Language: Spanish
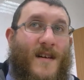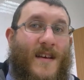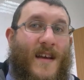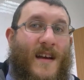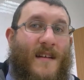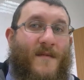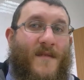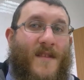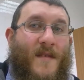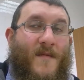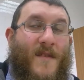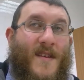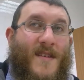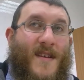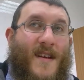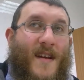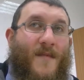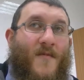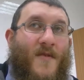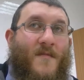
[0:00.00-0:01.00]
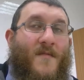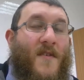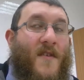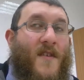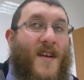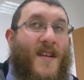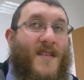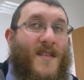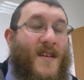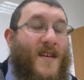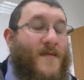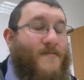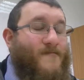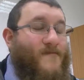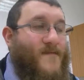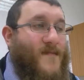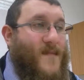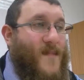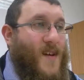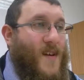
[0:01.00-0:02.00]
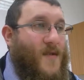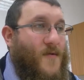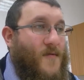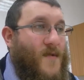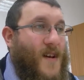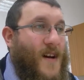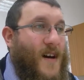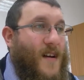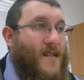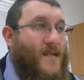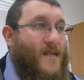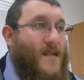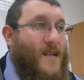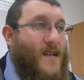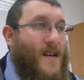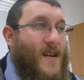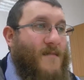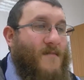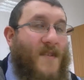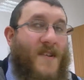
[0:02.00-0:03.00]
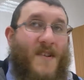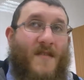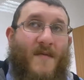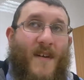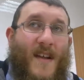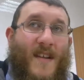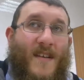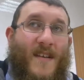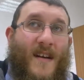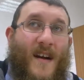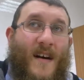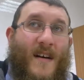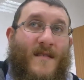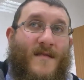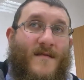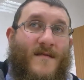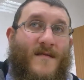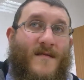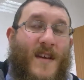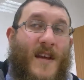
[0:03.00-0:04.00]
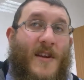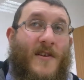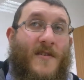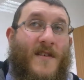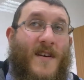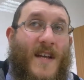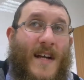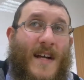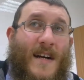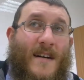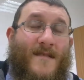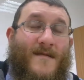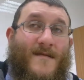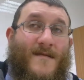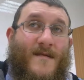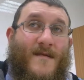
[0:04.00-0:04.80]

El alma también dice que es muy importante estudiar matemática y lógica,